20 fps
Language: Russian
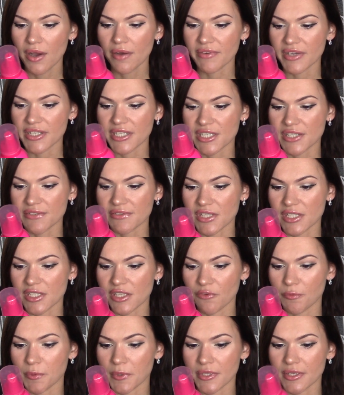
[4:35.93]
входящий в
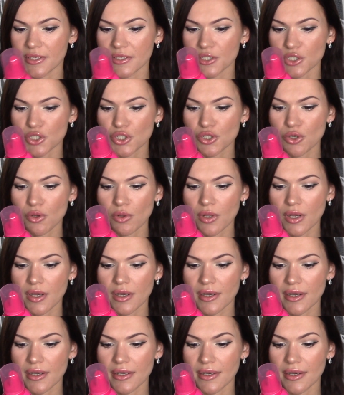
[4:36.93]
состав протеина шелка,